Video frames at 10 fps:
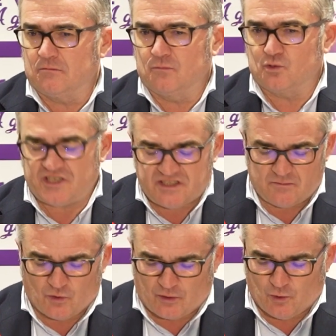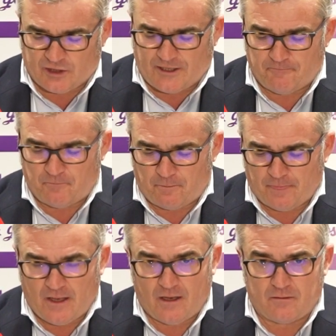muchísimo rebote,
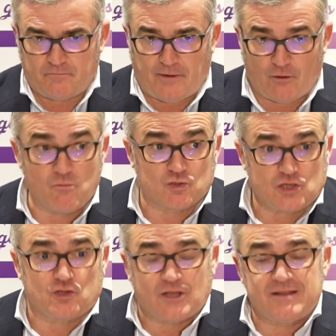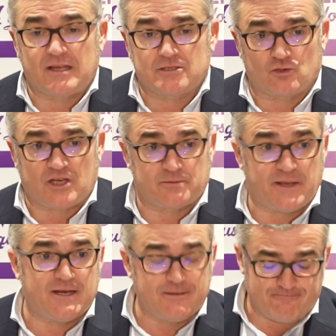pero hemos hecho tantas cosas
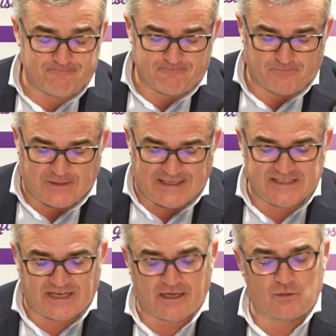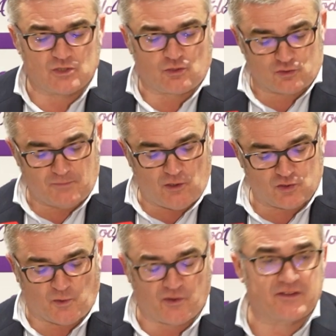bien que ni siquiera nuestros
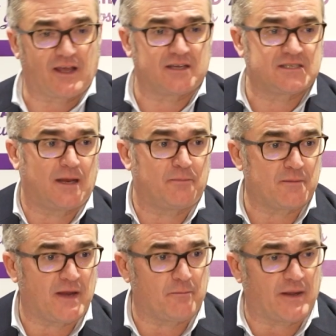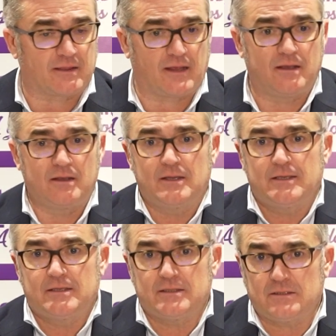malos porcentajes de la primera parte
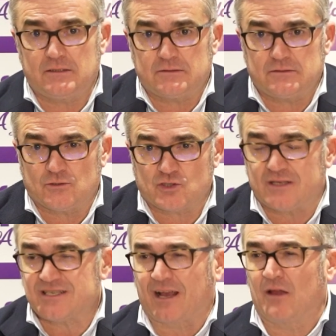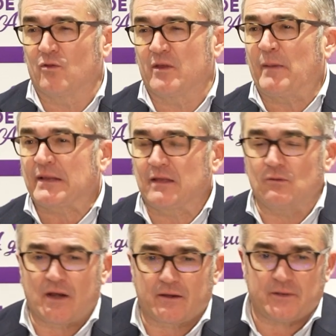nos han sacado de
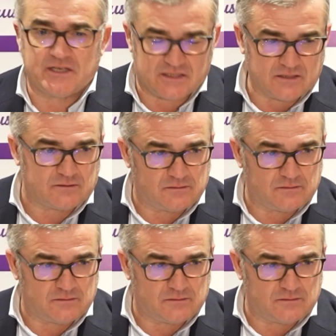partido, al revés,